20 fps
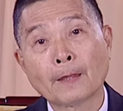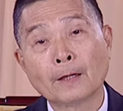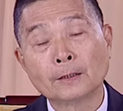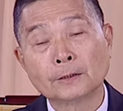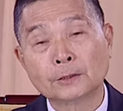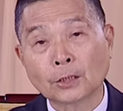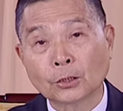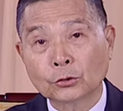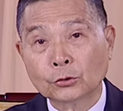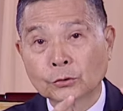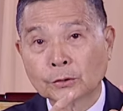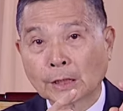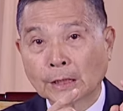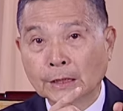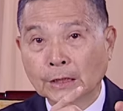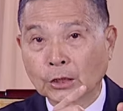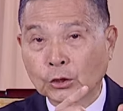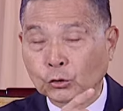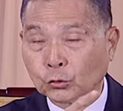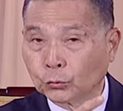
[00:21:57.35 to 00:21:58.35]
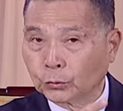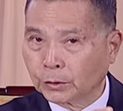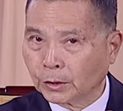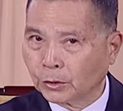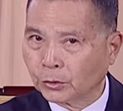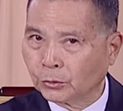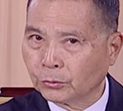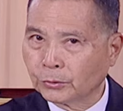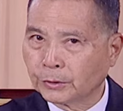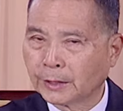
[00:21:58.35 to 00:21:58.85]
小子在你的主责
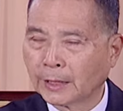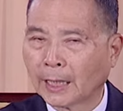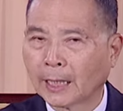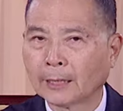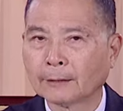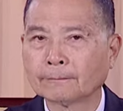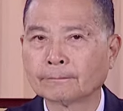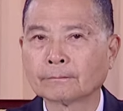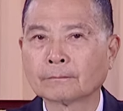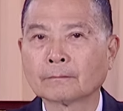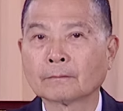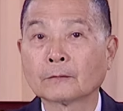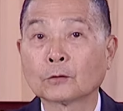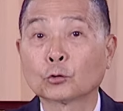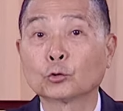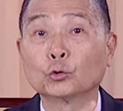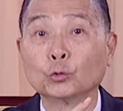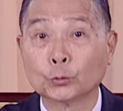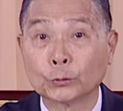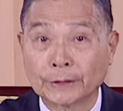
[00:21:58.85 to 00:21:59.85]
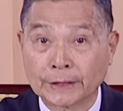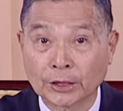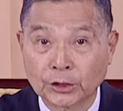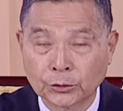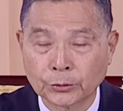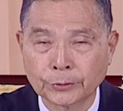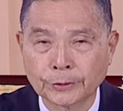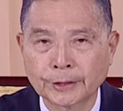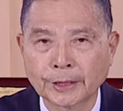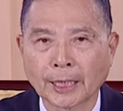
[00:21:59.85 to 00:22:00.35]
之下，主责
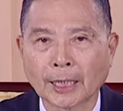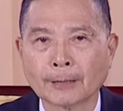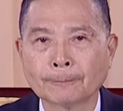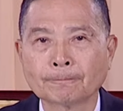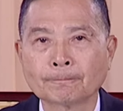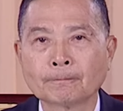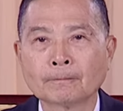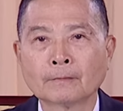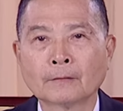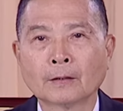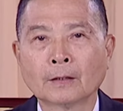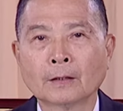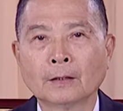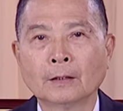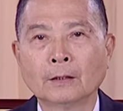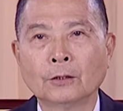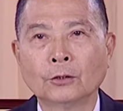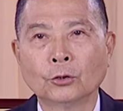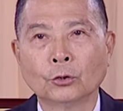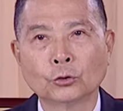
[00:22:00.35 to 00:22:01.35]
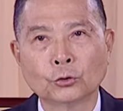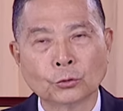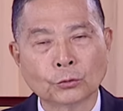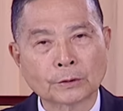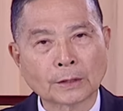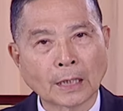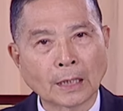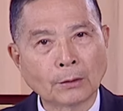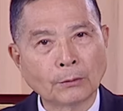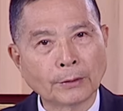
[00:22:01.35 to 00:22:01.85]
之下，有时候
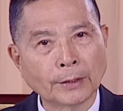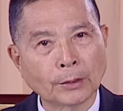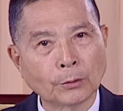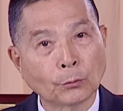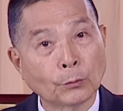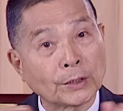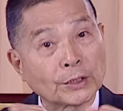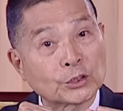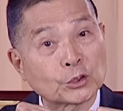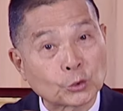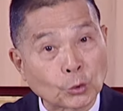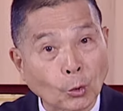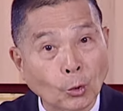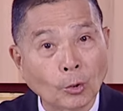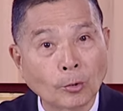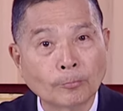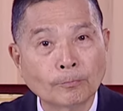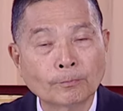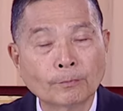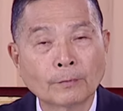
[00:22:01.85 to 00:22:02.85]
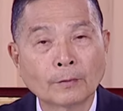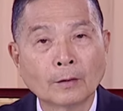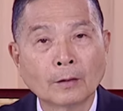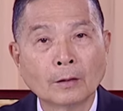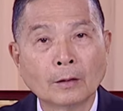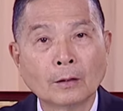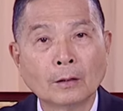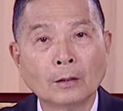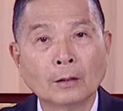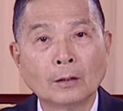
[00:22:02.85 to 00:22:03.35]
他会萎缩，
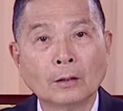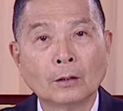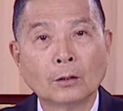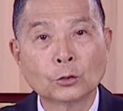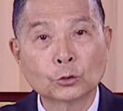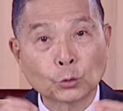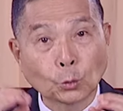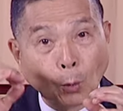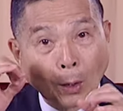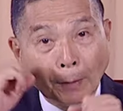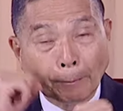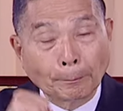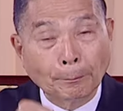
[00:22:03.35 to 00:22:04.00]
或是防